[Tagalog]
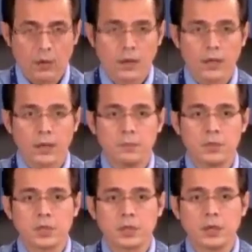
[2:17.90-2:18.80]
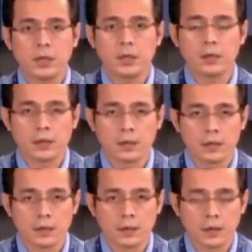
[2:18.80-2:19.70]
Kaya immediately,
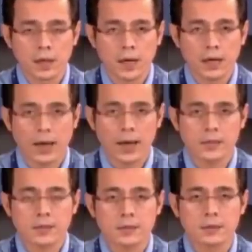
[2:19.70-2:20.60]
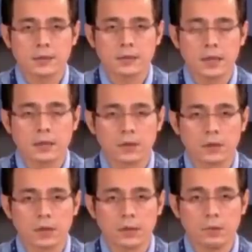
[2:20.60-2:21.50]
I asked Director
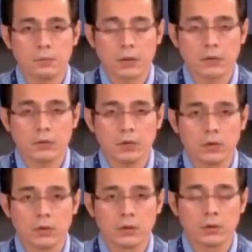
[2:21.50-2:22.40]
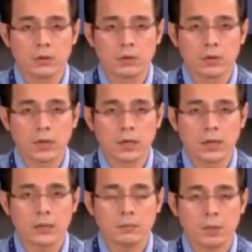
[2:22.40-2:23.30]
Levi Pacundo
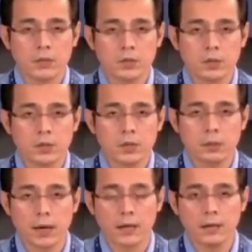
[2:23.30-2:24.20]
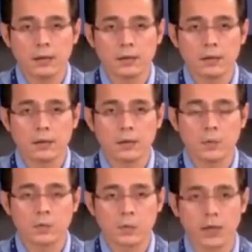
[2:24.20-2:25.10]
and Major Ibay of
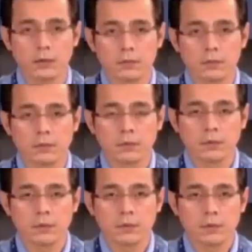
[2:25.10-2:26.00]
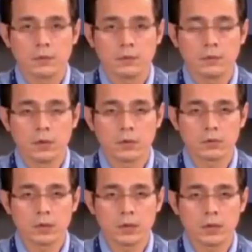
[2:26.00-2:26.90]
SMART to go to
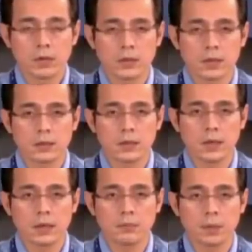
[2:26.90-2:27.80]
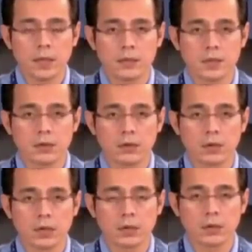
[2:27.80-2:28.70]
the uh, said uh, place and
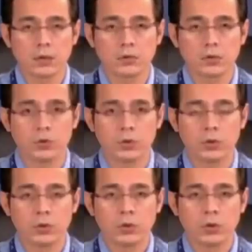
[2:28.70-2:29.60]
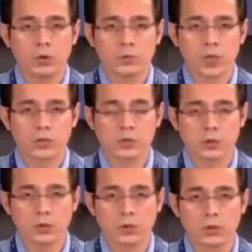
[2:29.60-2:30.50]
order the closure of such store.